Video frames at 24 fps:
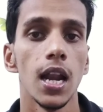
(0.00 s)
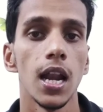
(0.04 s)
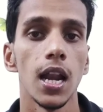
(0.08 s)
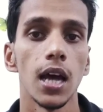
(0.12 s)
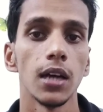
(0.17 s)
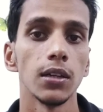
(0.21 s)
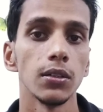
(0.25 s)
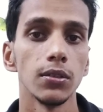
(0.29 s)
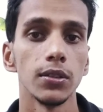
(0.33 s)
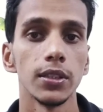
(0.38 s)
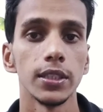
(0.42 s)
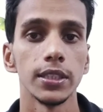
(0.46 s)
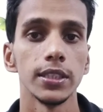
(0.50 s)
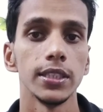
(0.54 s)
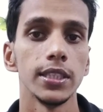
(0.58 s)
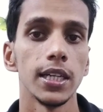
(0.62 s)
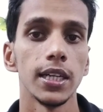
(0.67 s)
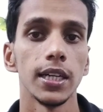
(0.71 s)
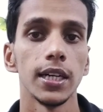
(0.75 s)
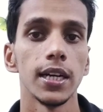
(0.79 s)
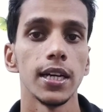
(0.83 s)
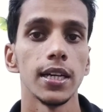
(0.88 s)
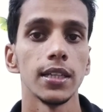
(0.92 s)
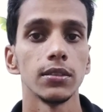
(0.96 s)
लागू कर
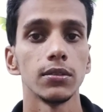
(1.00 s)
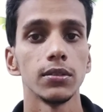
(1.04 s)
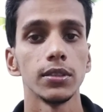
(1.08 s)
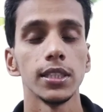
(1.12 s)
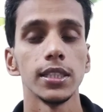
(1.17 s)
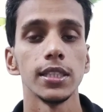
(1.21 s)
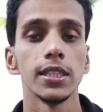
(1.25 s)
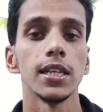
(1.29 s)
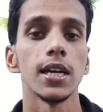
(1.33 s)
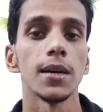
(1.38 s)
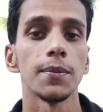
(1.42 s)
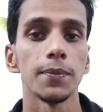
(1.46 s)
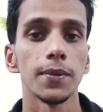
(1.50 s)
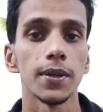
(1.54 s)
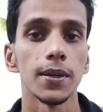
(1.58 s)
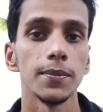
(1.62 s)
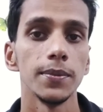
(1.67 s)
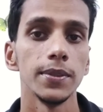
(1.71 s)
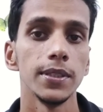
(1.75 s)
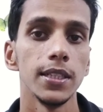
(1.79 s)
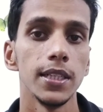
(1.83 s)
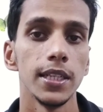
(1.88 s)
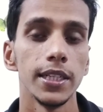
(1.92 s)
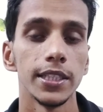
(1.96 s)
दिया गया है तो ये है आपका
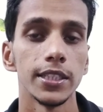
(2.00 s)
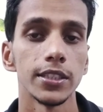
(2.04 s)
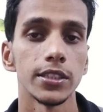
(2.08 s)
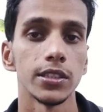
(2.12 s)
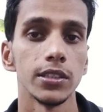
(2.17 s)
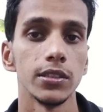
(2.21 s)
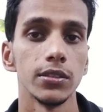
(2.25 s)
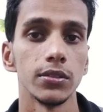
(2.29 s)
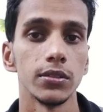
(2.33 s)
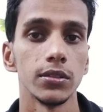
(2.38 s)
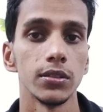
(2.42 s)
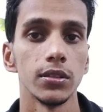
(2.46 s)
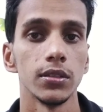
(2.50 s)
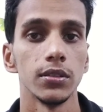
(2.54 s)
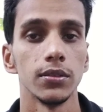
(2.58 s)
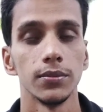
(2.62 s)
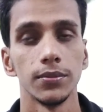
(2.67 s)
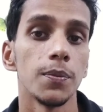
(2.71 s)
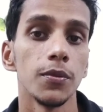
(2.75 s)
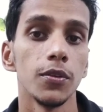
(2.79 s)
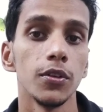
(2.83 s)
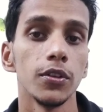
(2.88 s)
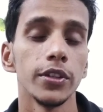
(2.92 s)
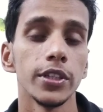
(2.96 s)
अभी लेटेस्ट न्यूज़
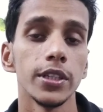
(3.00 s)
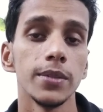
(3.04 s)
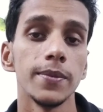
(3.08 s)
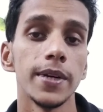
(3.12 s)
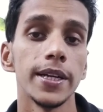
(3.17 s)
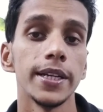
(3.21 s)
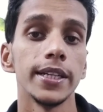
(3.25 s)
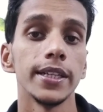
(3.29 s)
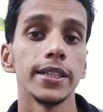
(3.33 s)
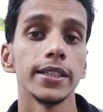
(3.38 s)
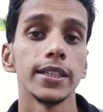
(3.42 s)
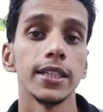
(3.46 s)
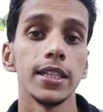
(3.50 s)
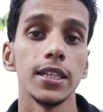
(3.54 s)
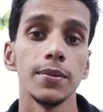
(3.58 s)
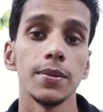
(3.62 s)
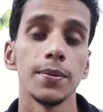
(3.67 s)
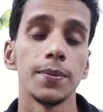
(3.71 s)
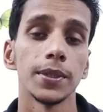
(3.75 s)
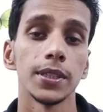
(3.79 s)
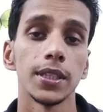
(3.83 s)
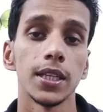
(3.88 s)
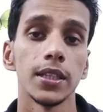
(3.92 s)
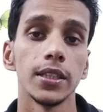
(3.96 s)
आप लोगों को रिमाइंडर के लिए
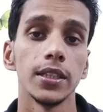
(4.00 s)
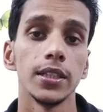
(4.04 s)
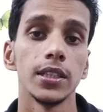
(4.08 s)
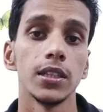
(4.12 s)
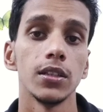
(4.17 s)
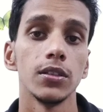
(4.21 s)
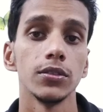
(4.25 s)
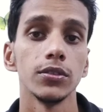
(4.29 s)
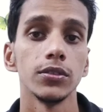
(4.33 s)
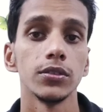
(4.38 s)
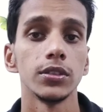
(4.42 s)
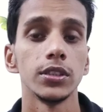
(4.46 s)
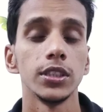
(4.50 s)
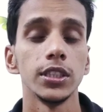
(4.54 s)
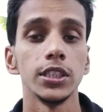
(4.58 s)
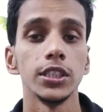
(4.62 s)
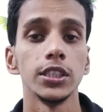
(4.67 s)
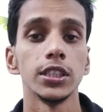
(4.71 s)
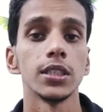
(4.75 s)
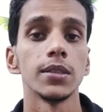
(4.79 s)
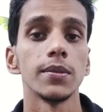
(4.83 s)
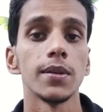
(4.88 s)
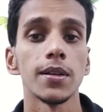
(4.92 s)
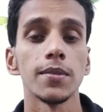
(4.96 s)
मैं बता देता हूँ
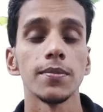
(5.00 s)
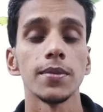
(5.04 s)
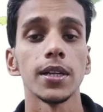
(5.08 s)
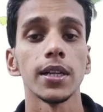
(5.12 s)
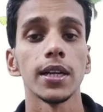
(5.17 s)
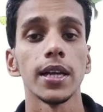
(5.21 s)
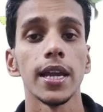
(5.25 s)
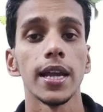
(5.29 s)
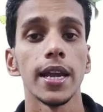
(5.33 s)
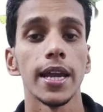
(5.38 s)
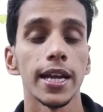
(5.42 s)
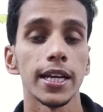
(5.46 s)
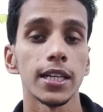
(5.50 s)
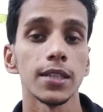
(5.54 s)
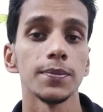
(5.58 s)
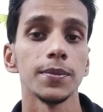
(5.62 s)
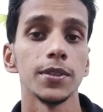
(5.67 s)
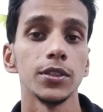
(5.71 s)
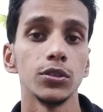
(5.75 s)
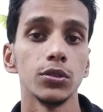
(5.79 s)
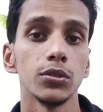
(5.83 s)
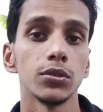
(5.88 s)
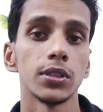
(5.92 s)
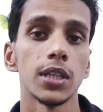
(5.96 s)
सिटीजन एक्ट
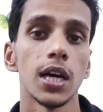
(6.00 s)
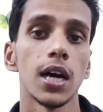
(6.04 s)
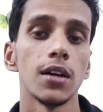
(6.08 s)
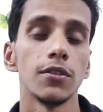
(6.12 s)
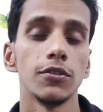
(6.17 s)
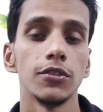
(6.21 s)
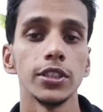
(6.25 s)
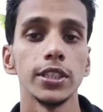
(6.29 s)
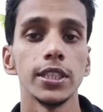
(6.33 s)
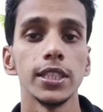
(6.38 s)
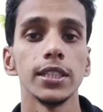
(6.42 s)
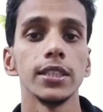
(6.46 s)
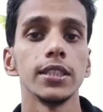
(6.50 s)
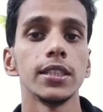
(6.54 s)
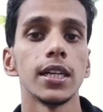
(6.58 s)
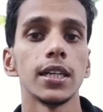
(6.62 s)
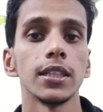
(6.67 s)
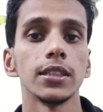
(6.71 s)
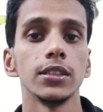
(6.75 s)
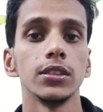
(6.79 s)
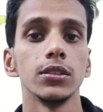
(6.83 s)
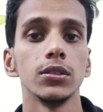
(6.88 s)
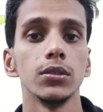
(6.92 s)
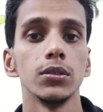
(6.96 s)
में जो था वो यही
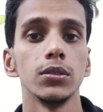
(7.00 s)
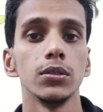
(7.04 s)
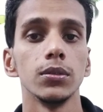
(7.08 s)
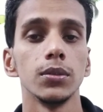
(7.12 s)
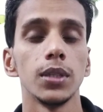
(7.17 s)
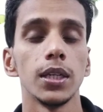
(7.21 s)
था जो